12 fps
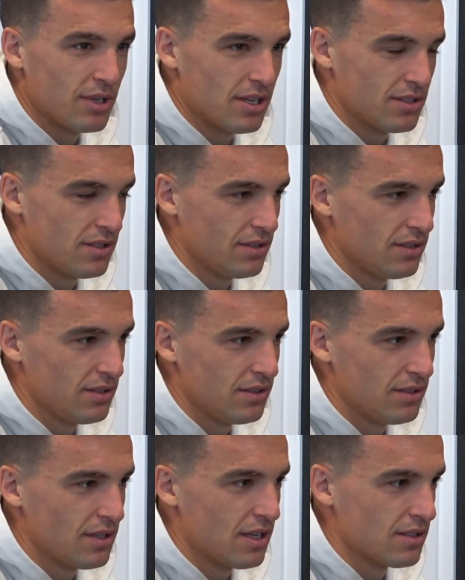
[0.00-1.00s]
każdy,
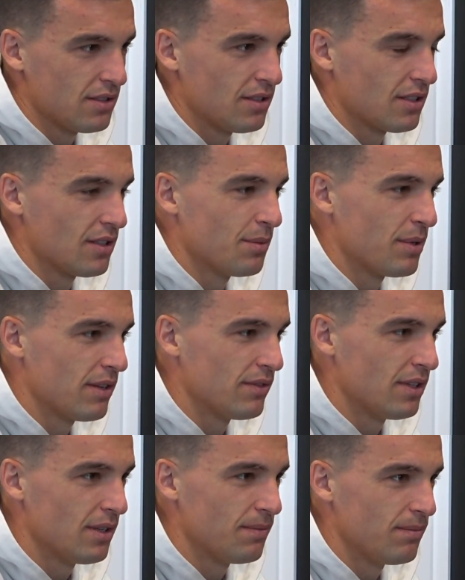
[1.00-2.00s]
każdy tak
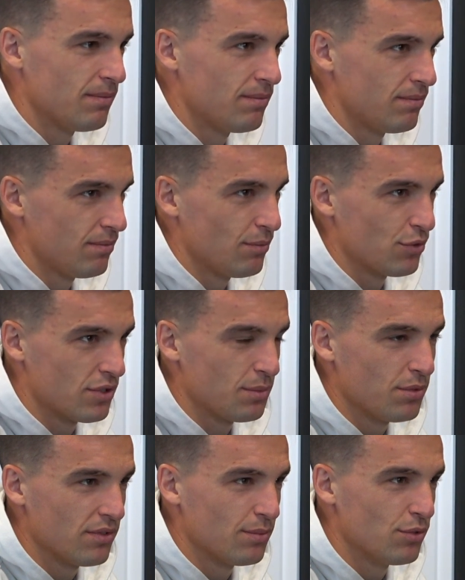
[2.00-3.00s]
naprawdę, można
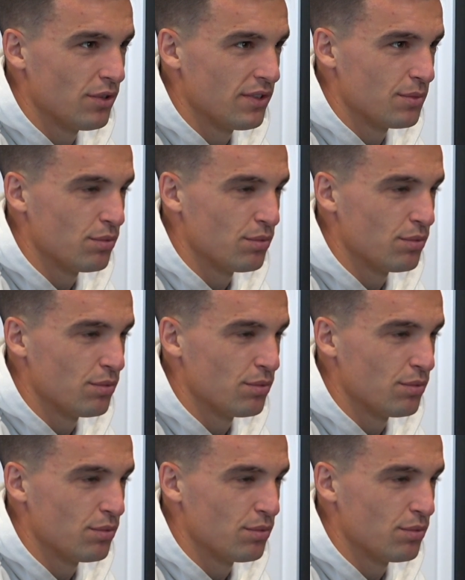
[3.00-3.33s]
budować,